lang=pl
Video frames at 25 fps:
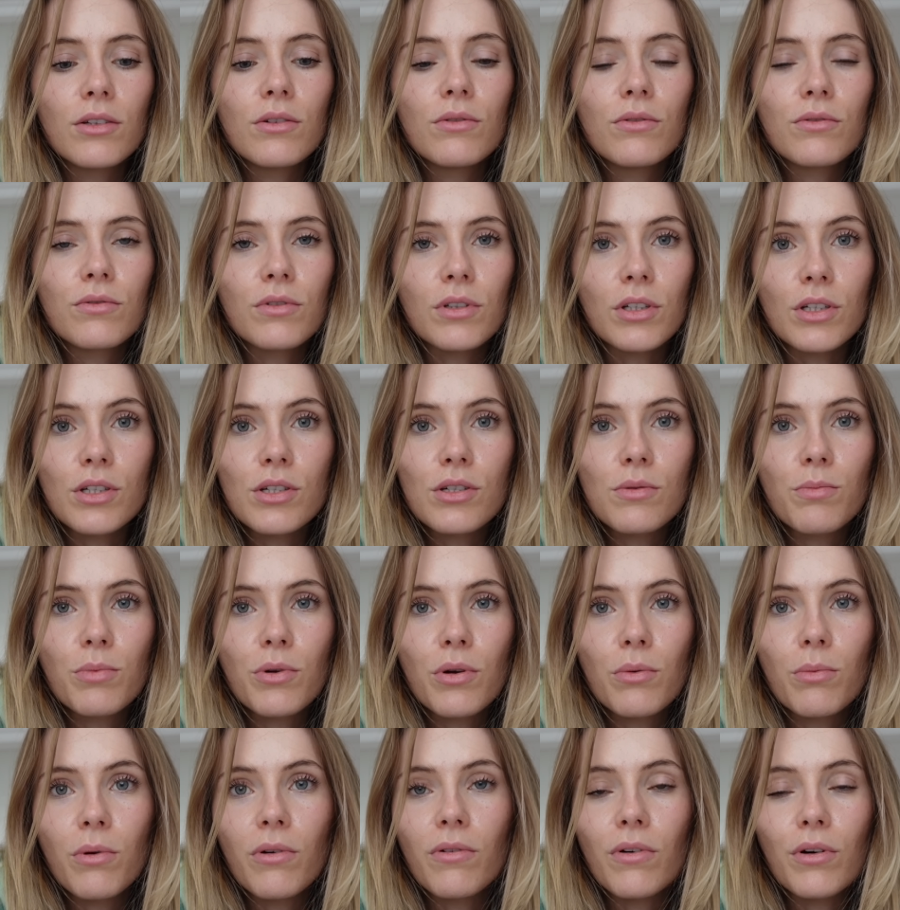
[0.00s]
również
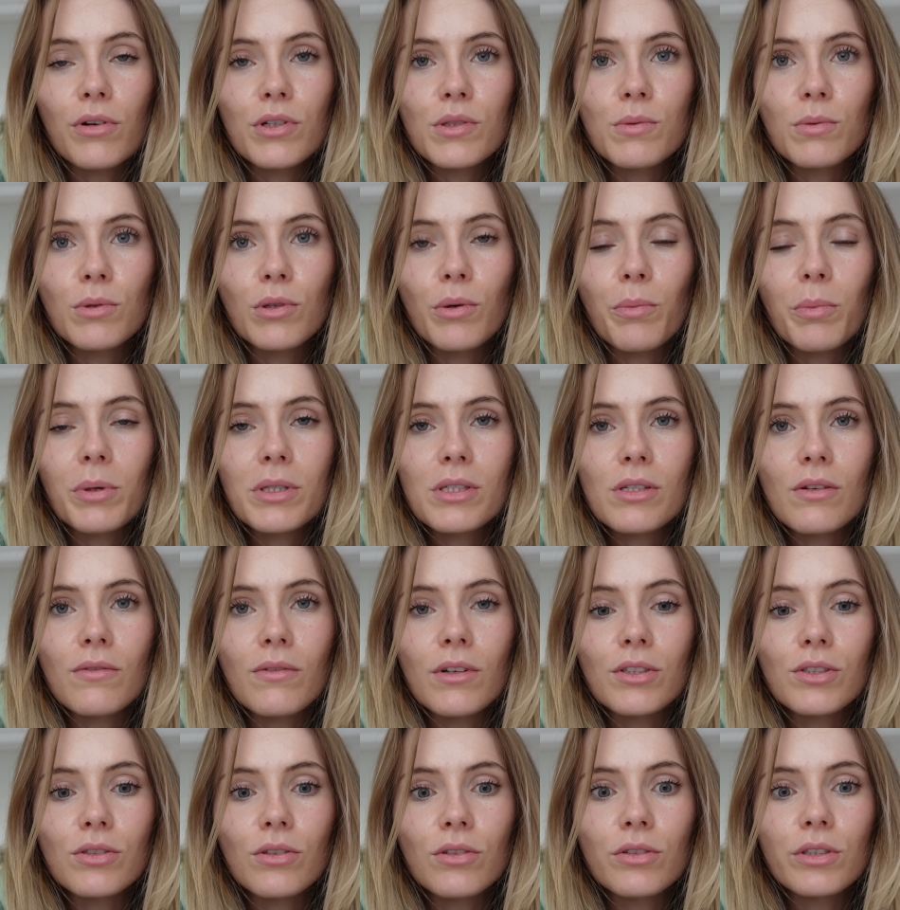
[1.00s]
próbowałyśmy
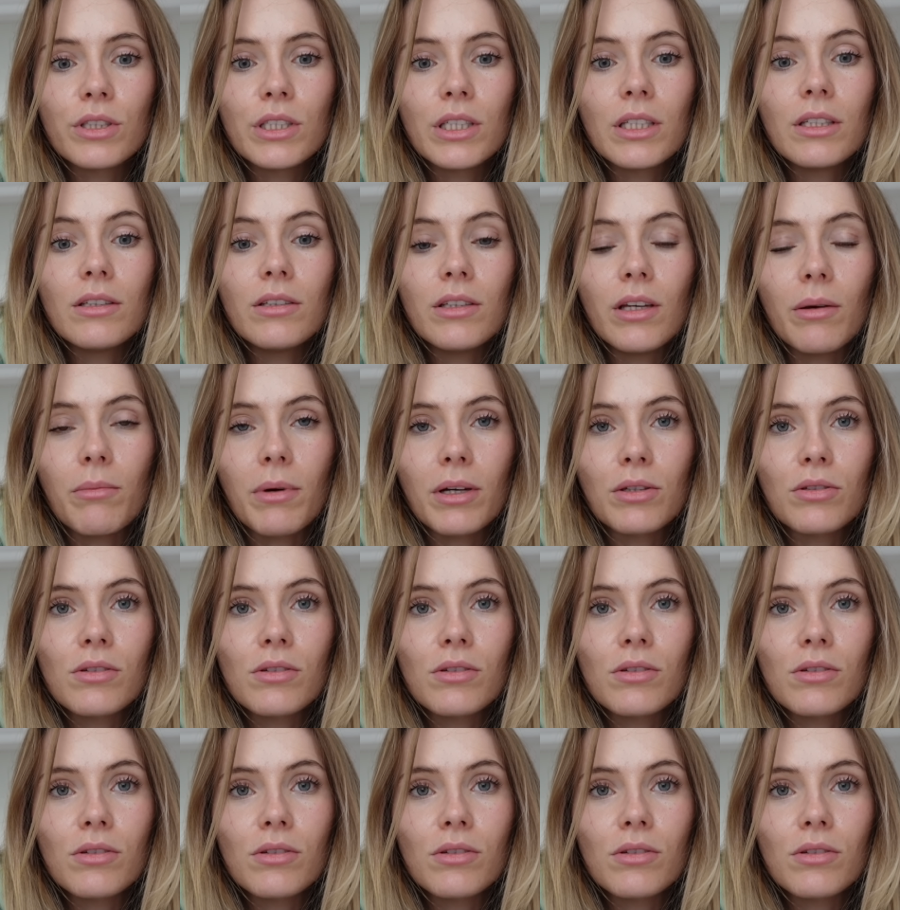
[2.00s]
dopasować odcień, nie ma.